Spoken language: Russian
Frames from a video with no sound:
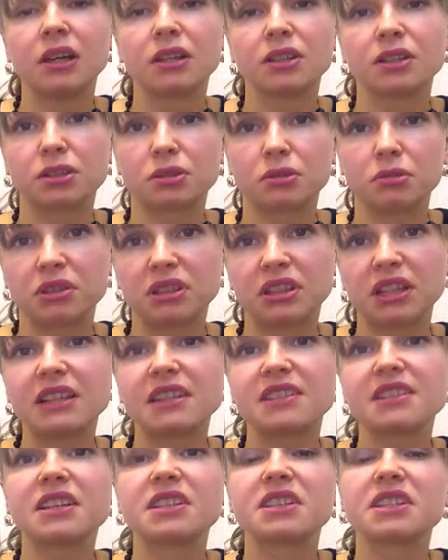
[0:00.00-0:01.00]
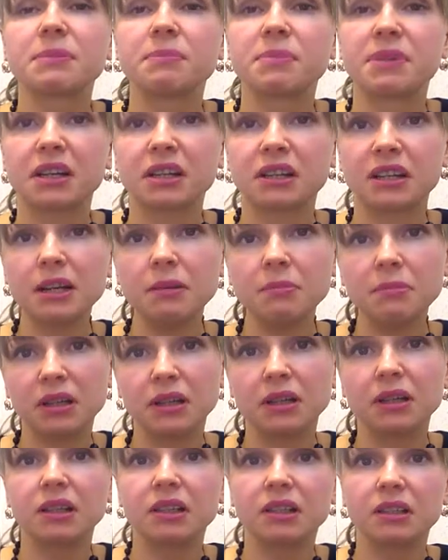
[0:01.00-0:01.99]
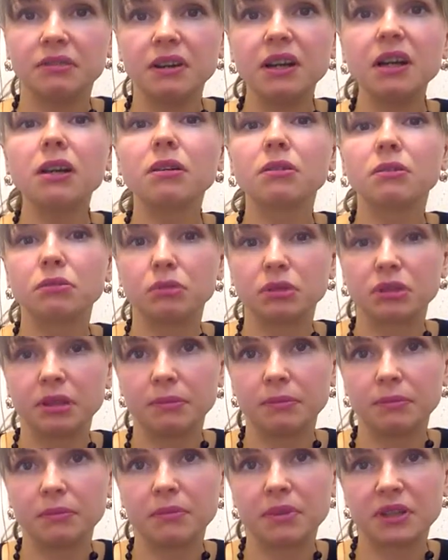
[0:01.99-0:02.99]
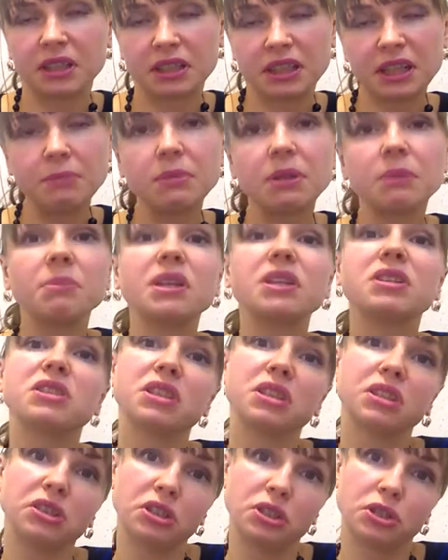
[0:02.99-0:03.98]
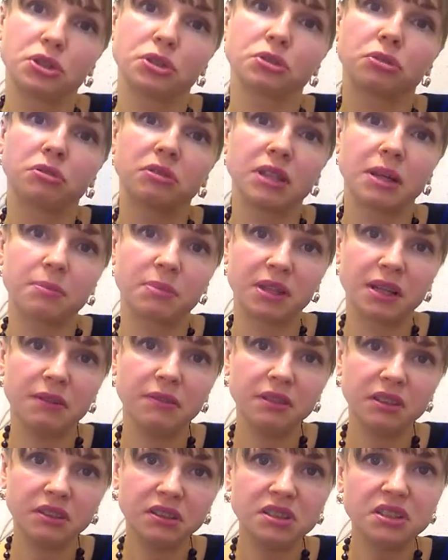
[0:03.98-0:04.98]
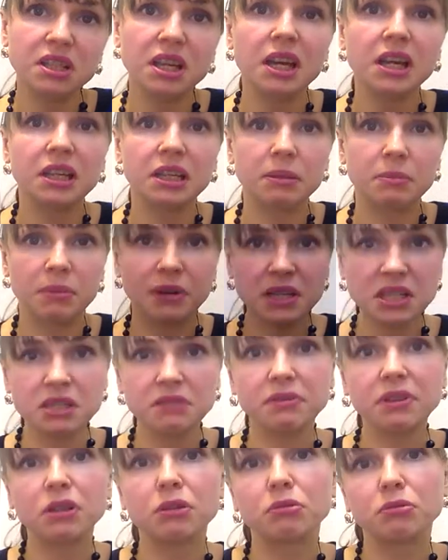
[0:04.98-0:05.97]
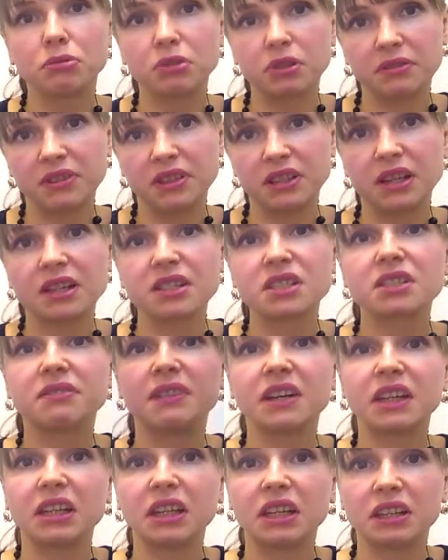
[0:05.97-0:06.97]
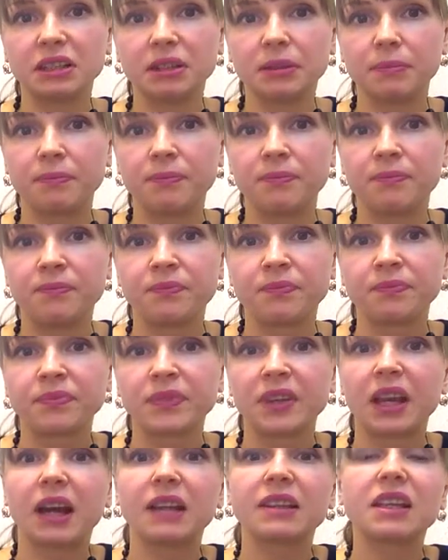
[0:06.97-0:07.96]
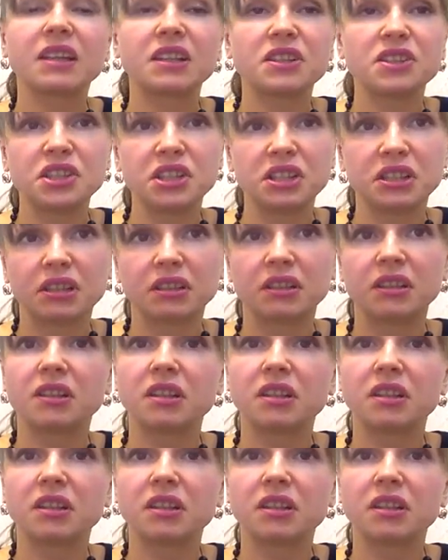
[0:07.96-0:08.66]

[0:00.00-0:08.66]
Срок реализации программы – два года. Программа имеет техническую направленность и базовый уровень освоения. Она рассчитана